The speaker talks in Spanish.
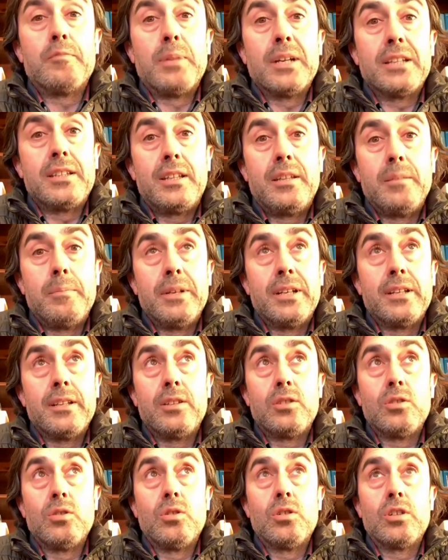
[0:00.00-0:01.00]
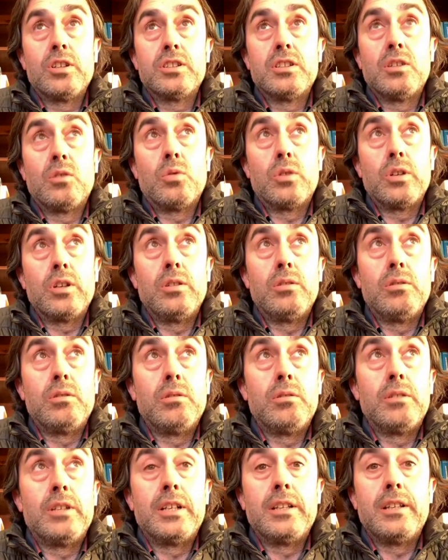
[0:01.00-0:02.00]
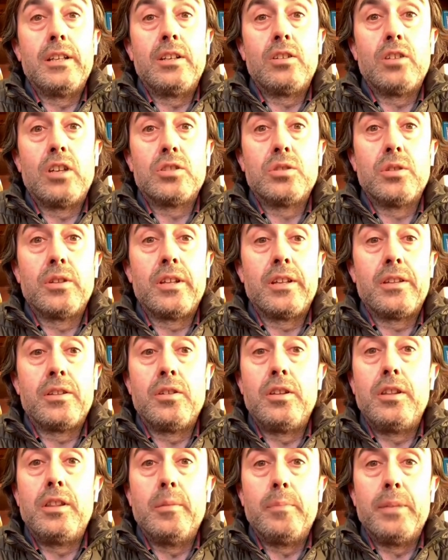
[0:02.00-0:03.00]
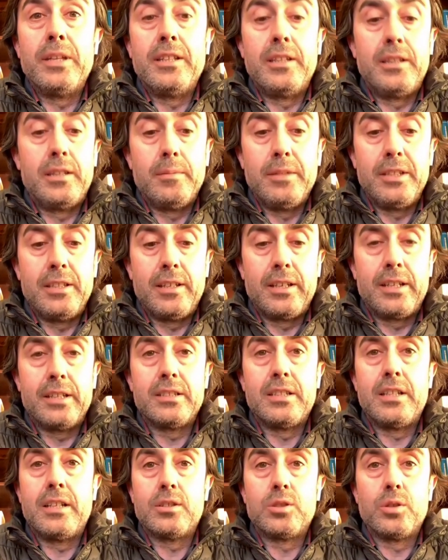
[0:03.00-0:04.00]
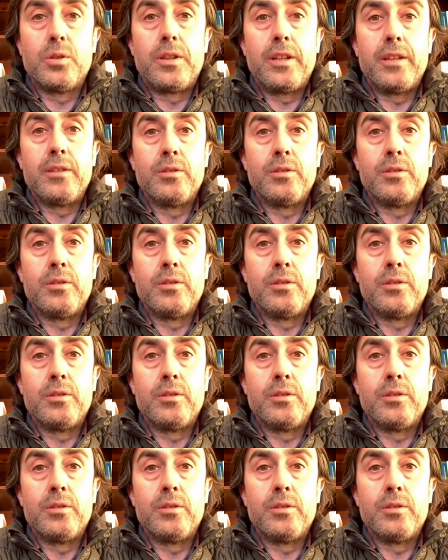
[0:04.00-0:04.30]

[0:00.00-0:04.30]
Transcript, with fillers: de todo lo que está ocurriendo desde dentro de la asociación, independientemente de que estén asociados o no.